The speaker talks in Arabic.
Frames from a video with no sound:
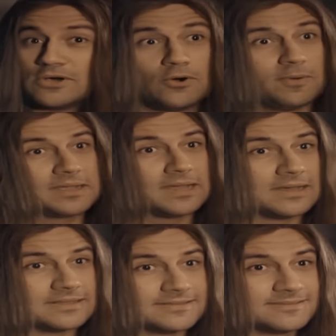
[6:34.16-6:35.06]
او ماي
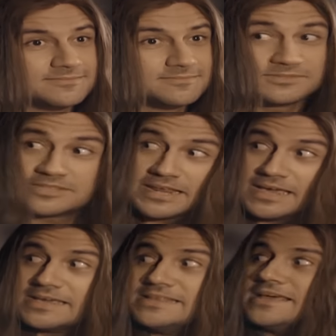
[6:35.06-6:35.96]
جاد
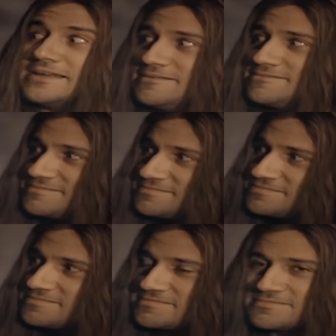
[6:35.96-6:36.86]
سريع جدا
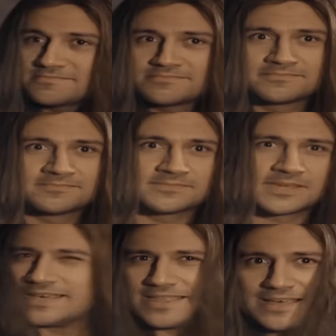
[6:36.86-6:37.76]

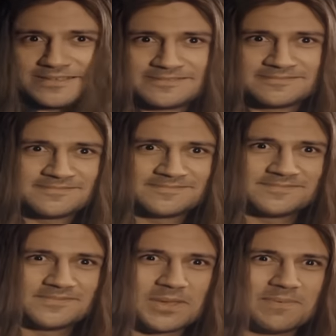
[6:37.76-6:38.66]
كده
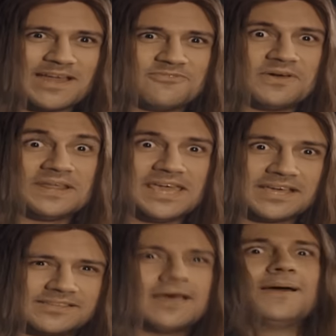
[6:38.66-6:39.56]
يبقى الفريق
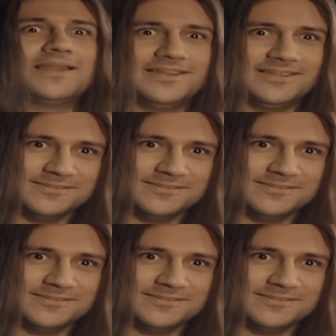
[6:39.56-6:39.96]
اكتمل